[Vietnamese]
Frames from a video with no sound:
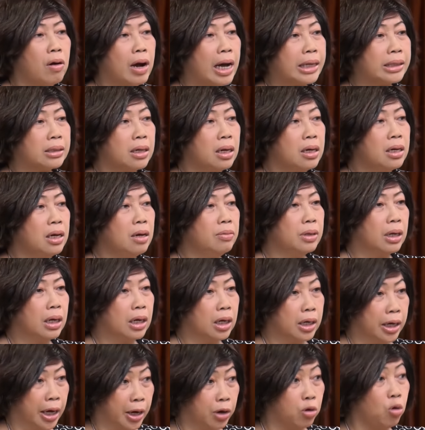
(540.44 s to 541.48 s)
có khách tới chứ mà
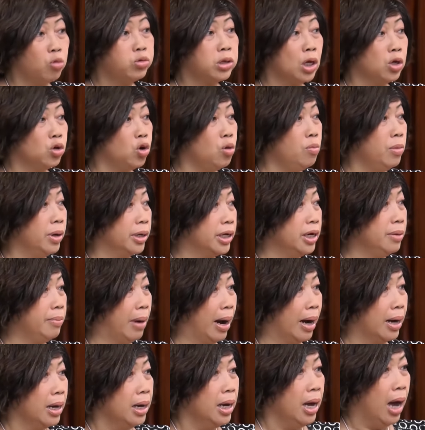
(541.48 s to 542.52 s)
là vị cứu tinh của mình chứ
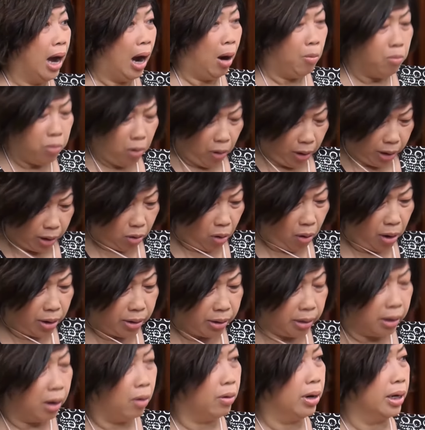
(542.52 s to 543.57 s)
mà ông đòi
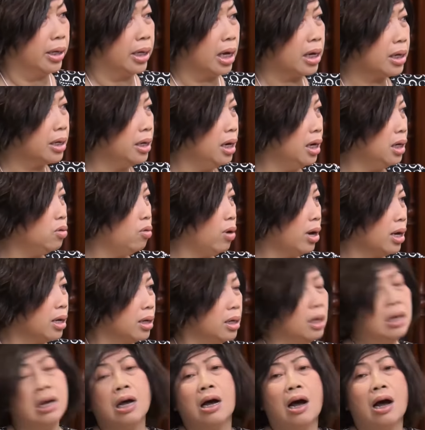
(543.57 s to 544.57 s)
coi hồi lại thật chết quá